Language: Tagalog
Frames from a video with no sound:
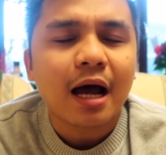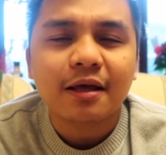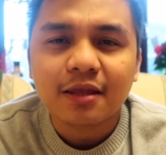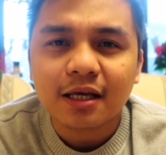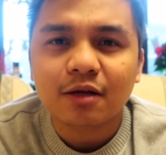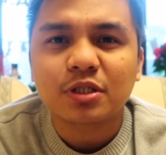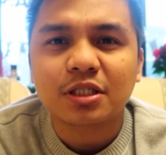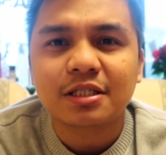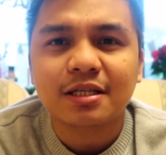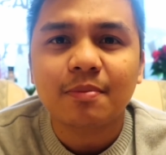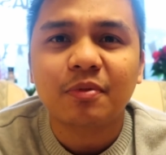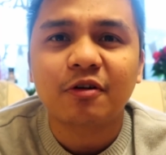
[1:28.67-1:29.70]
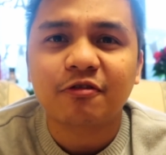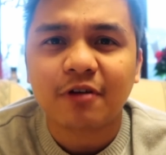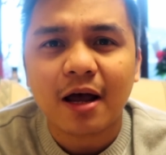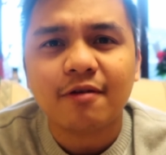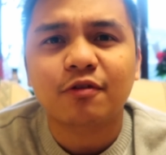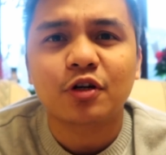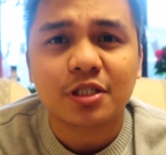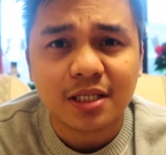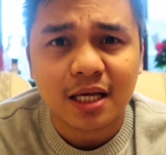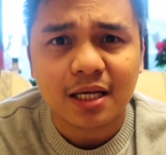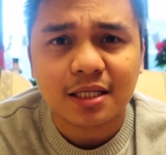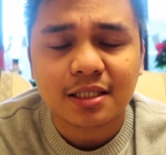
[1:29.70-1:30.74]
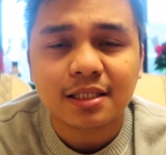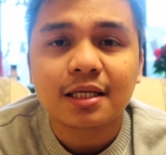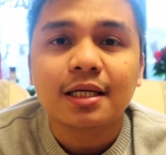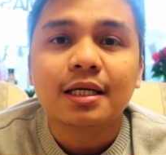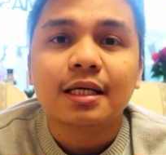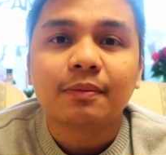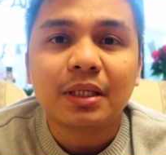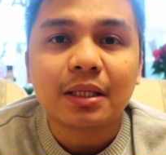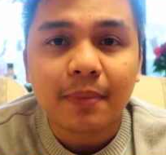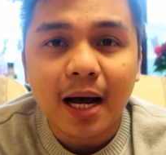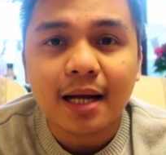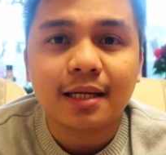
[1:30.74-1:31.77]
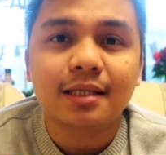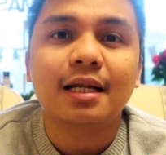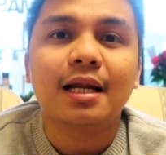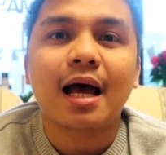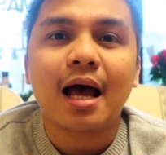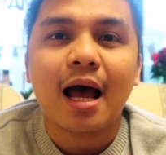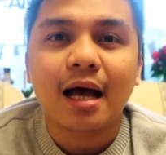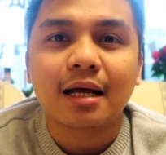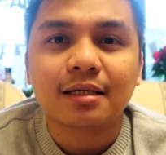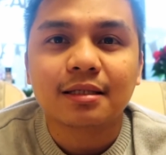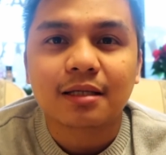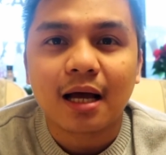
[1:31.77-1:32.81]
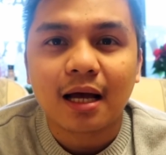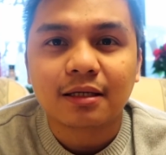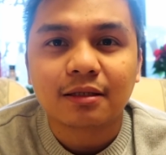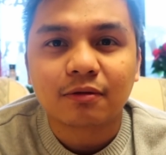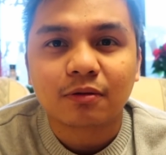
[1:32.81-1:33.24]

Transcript: I think it was December 5 or 6, binabaan na nila ang, ang